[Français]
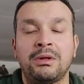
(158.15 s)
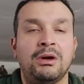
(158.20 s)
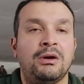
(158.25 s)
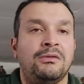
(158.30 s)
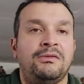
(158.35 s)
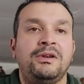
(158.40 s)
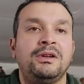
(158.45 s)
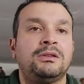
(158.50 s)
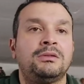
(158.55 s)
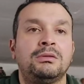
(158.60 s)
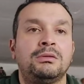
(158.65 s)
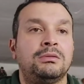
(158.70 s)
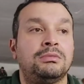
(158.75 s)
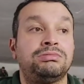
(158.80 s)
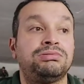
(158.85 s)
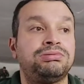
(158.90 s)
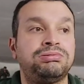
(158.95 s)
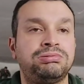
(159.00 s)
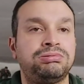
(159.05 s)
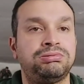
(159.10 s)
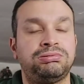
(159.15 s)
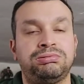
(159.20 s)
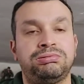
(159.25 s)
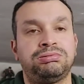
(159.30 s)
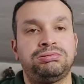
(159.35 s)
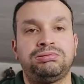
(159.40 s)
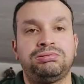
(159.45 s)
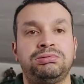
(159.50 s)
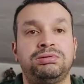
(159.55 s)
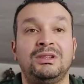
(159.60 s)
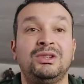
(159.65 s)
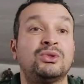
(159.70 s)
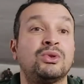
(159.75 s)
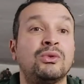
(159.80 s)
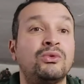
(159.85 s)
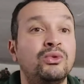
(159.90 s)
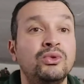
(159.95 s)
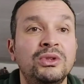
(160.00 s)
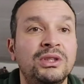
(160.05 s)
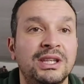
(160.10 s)
et en fait, euh, ils
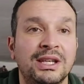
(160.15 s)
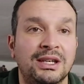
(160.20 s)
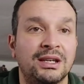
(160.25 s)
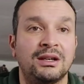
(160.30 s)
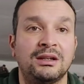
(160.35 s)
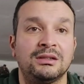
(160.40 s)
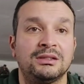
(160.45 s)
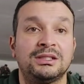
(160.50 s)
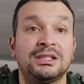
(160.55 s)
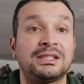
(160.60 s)
s'en foutent d'être là.